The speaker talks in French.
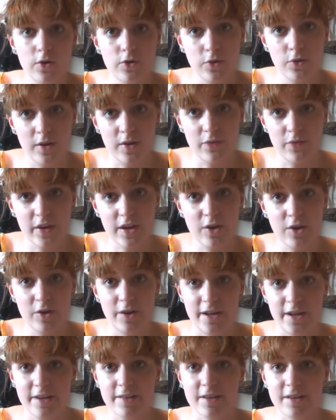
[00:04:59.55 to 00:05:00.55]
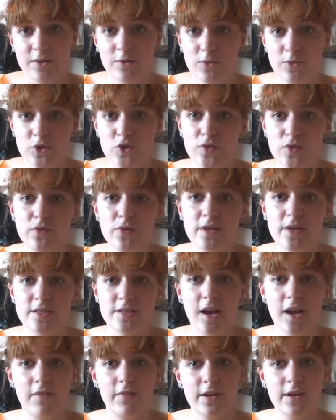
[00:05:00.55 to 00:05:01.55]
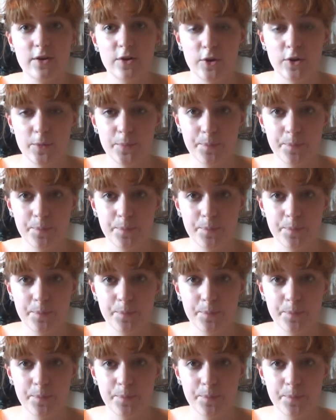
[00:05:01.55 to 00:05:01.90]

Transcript: de les faire connaître et donc je vais vous laisser avec